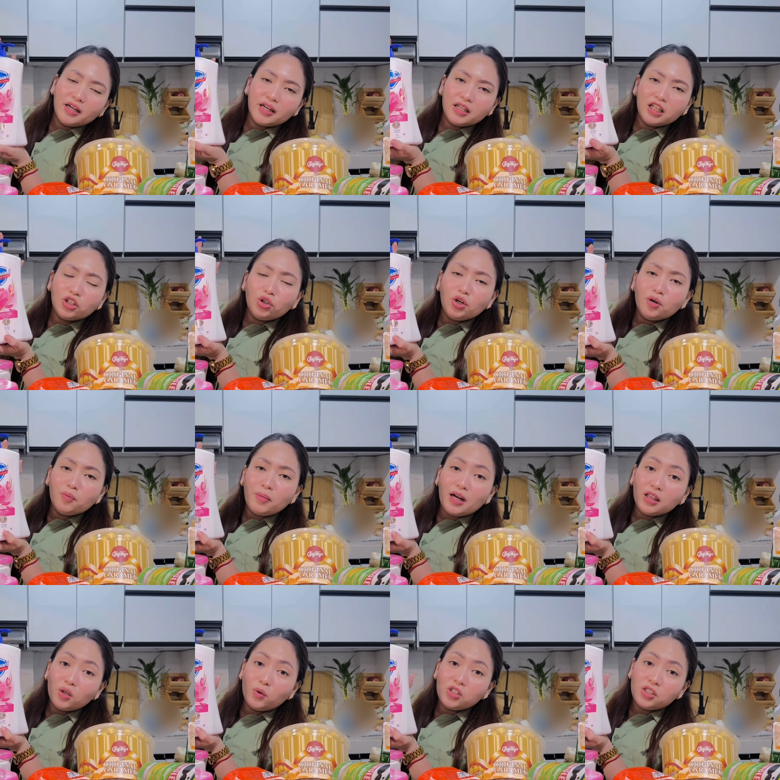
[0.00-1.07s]
Ayan, ito yung
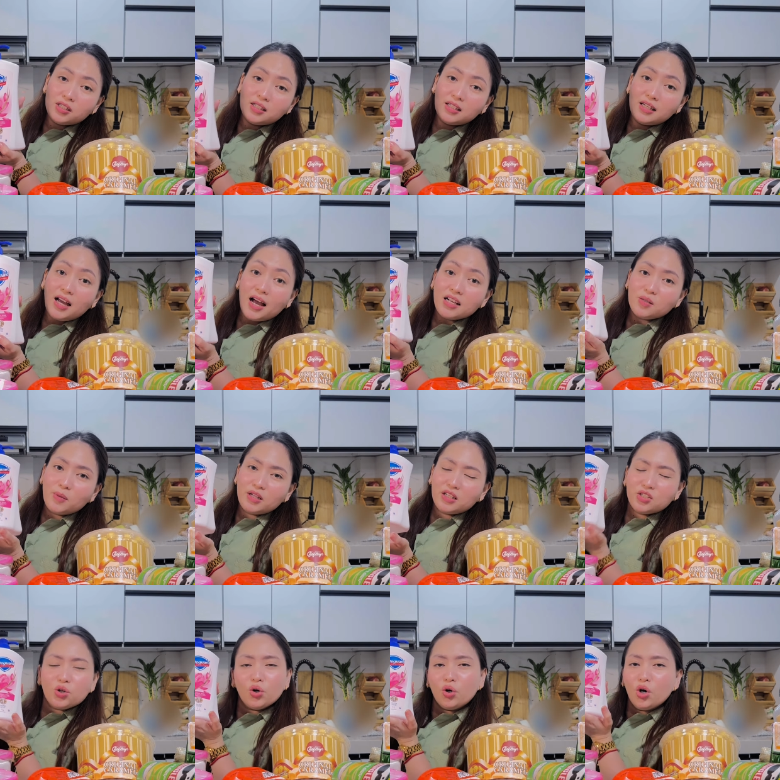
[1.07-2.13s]
body wash kasi ni husband.
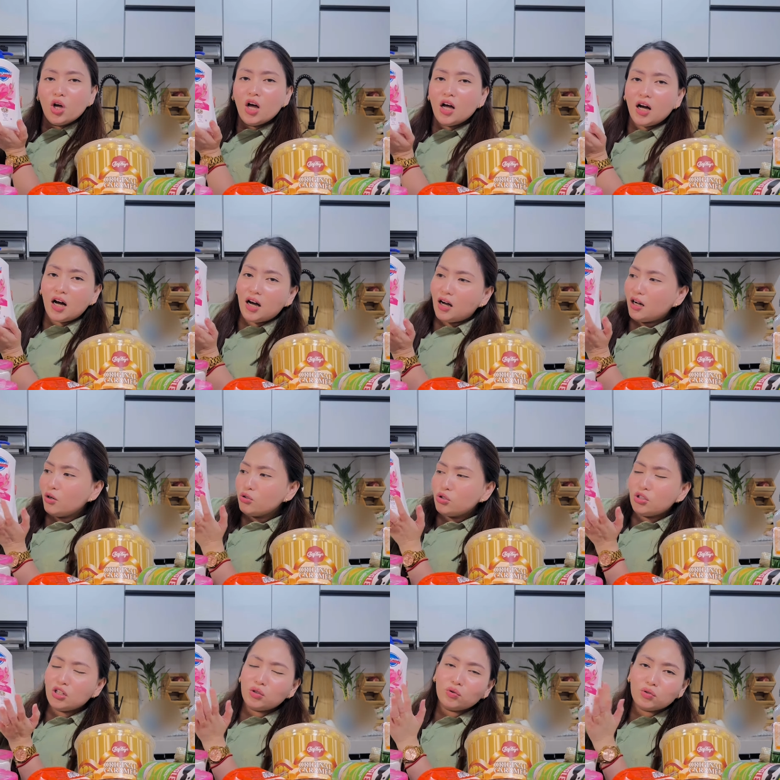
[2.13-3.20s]
So, uh,
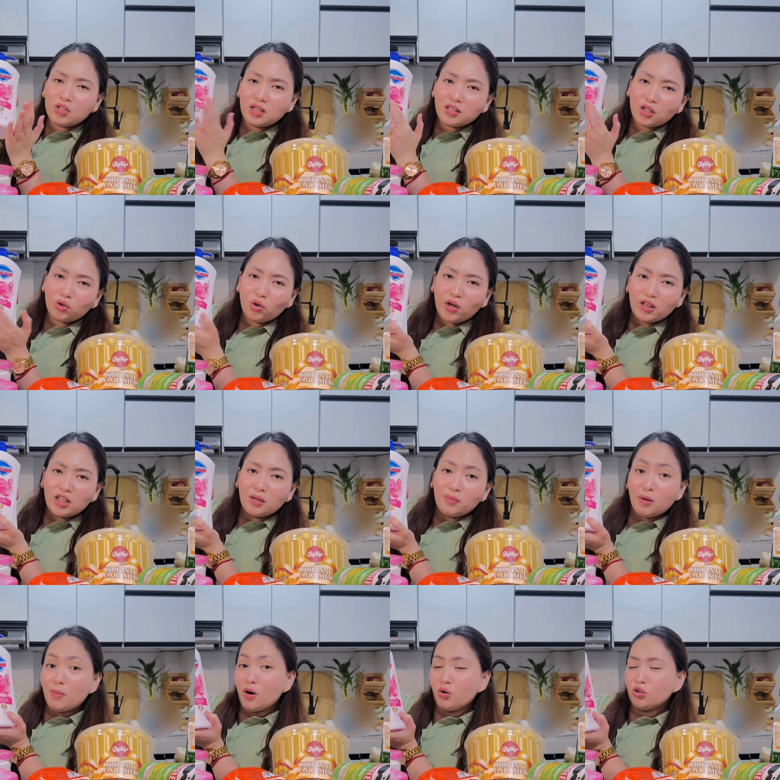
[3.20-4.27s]
gusto niya tong scent na to and then
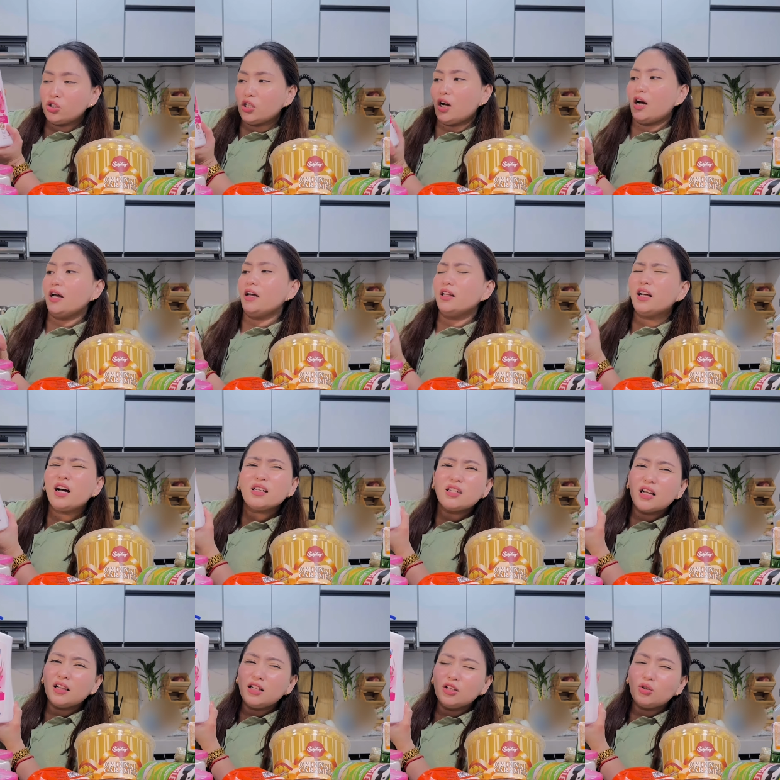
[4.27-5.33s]
mabango siya. Ayan,
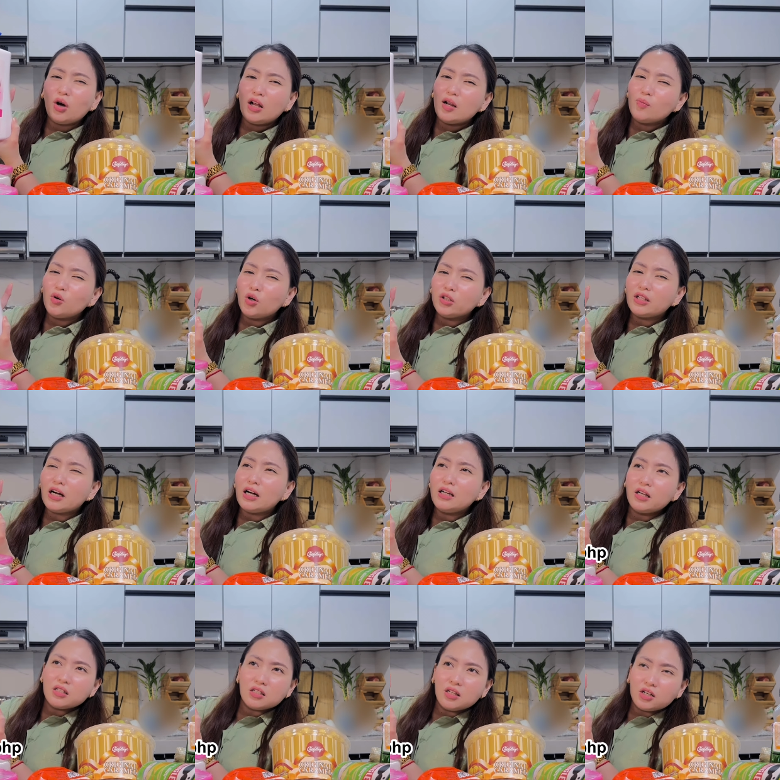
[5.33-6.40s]
nakasale din to. Alam ko,
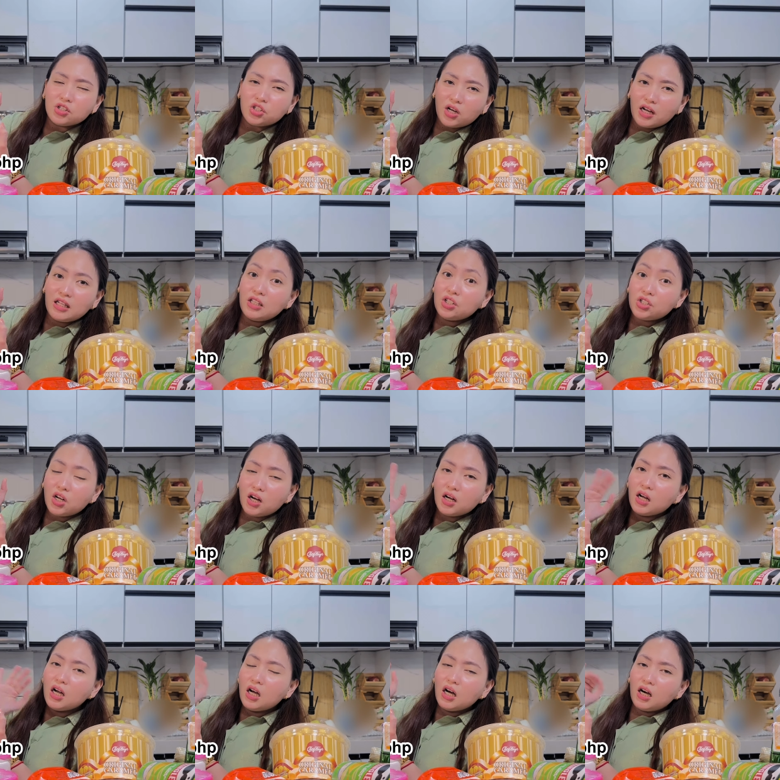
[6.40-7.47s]
nakaless lang siya. Hindi siya,
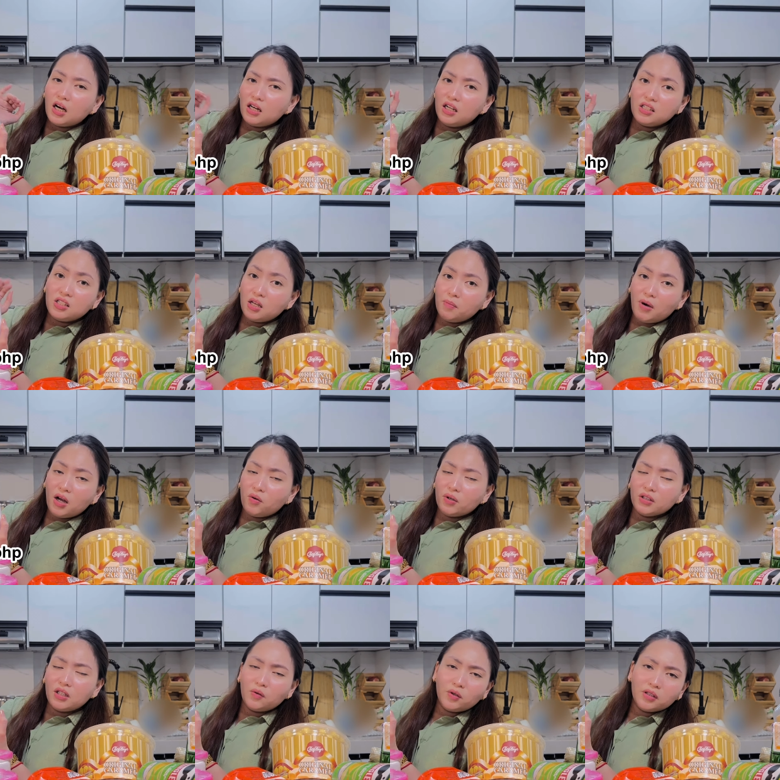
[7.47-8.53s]
uh, let's say, buy
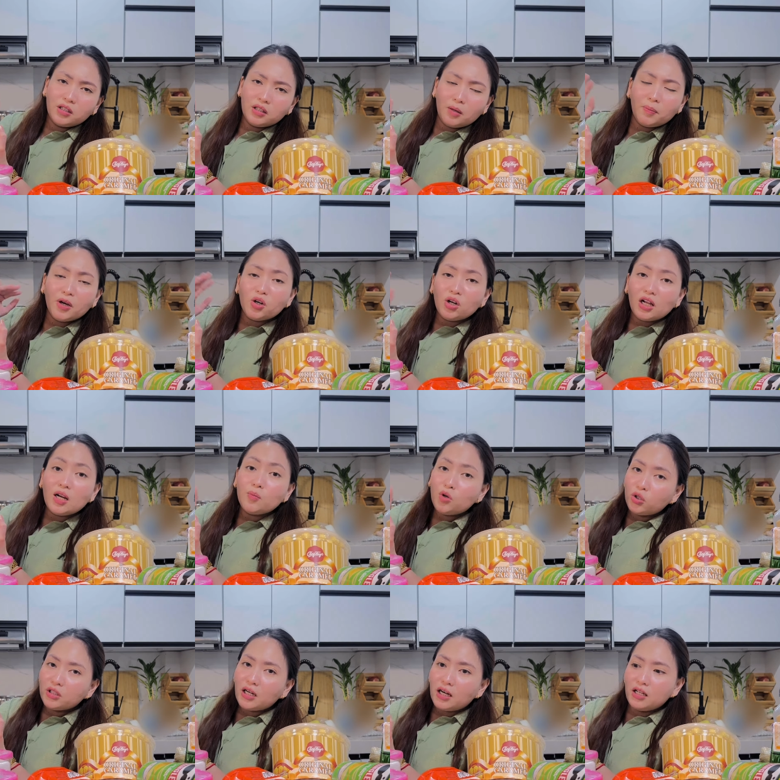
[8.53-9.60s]
one, take one, hindi. Pero alam
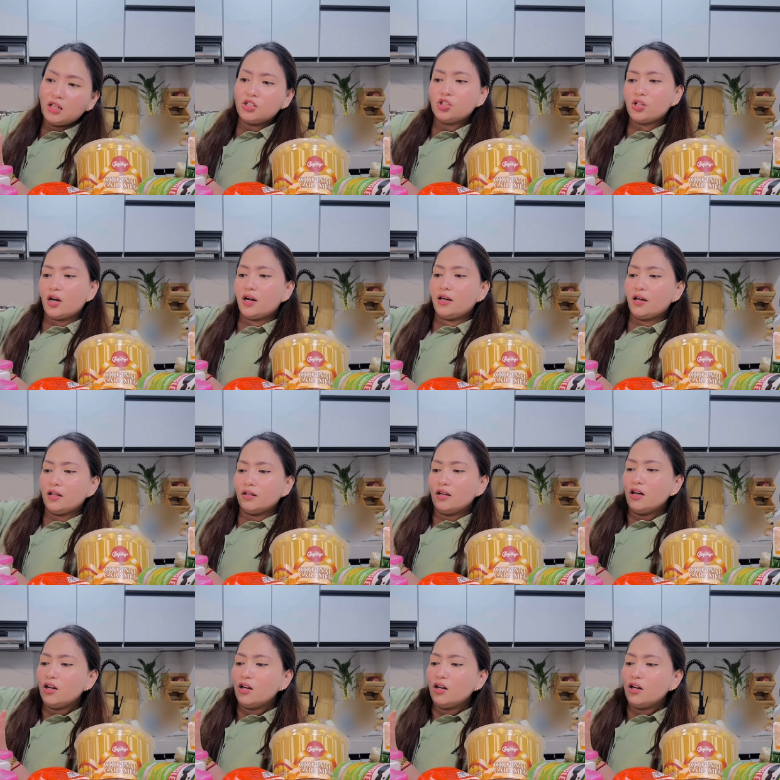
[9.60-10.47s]
ko, nakaless siya. Ayan.